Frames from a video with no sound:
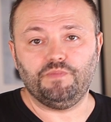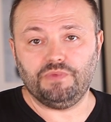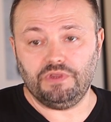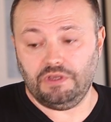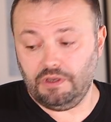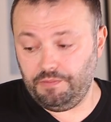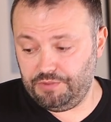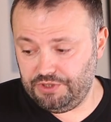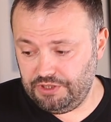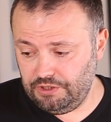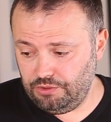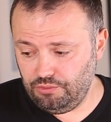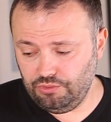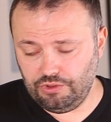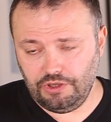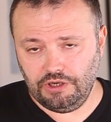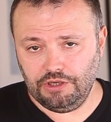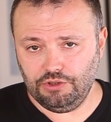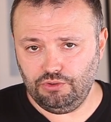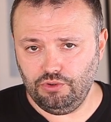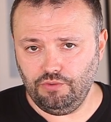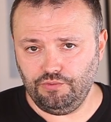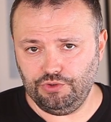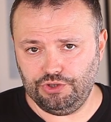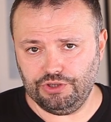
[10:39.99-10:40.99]
Не обязательно
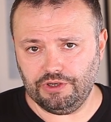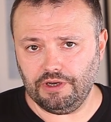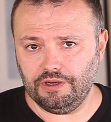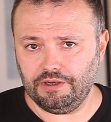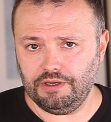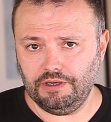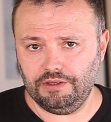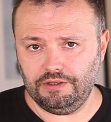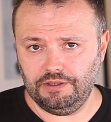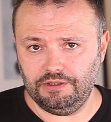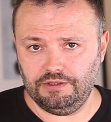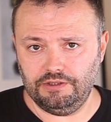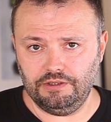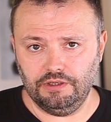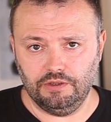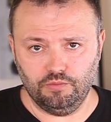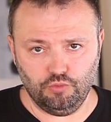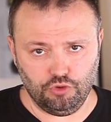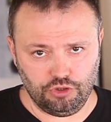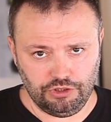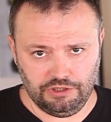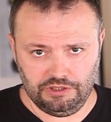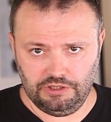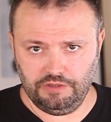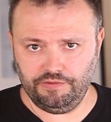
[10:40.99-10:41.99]
удалять овощи, как я это сделал.
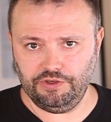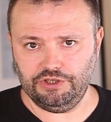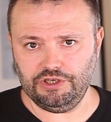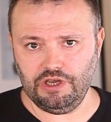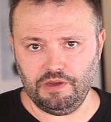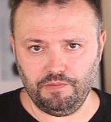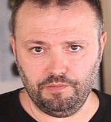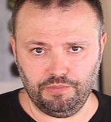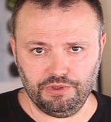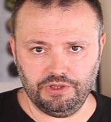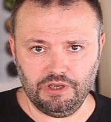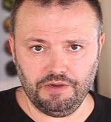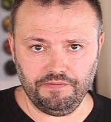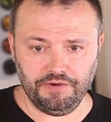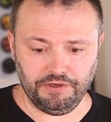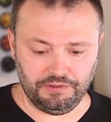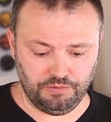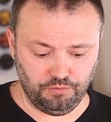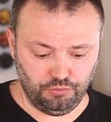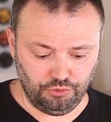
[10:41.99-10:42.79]
Можно и с овощами подавать.